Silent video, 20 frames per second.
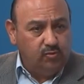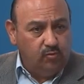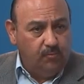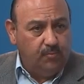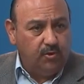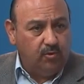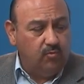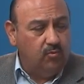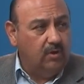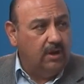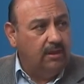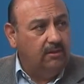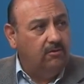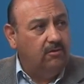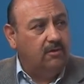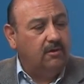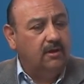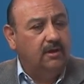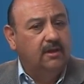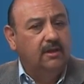un
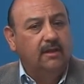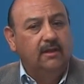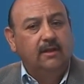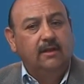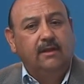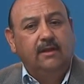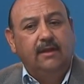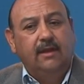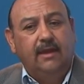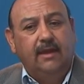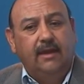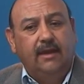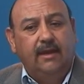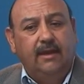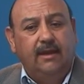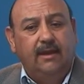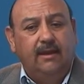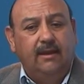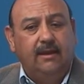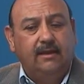procurador
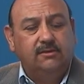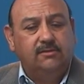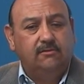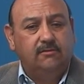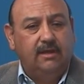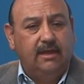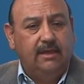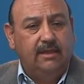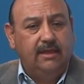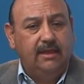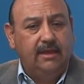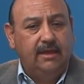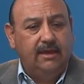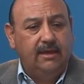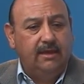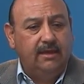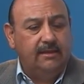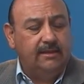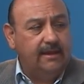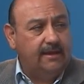en la ciudad
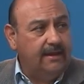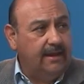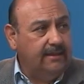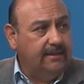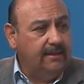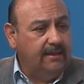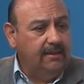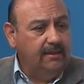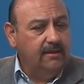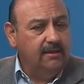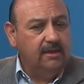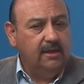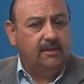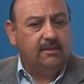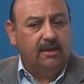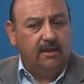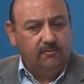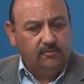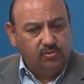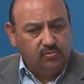de Tecate y
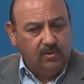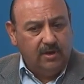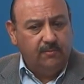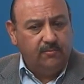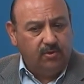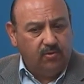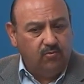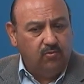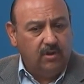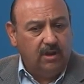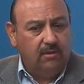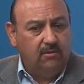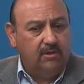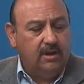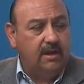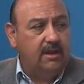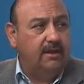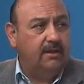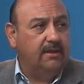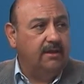tenemos una
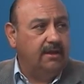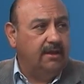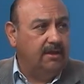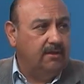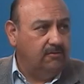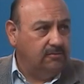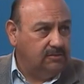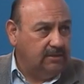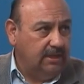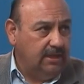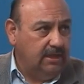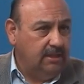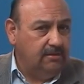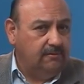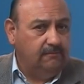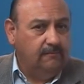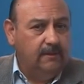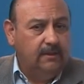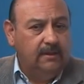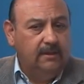procuradora en
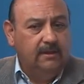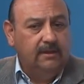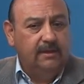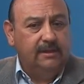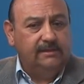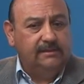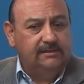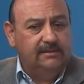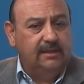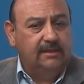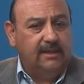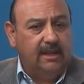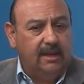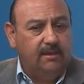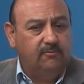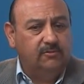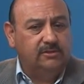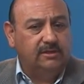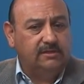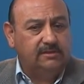Rosarito. Es decir,
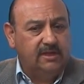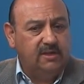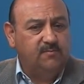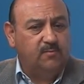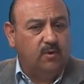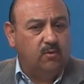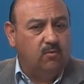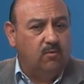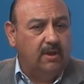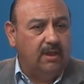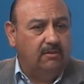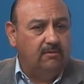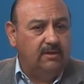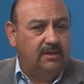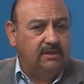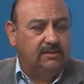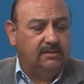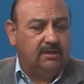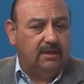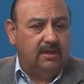tenemos a seis
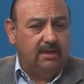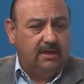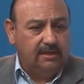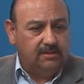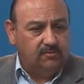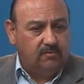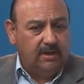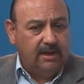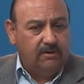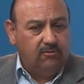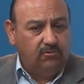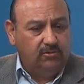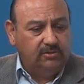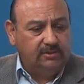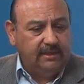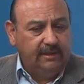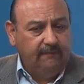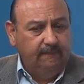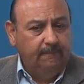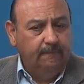procuradores en la zona
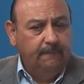costa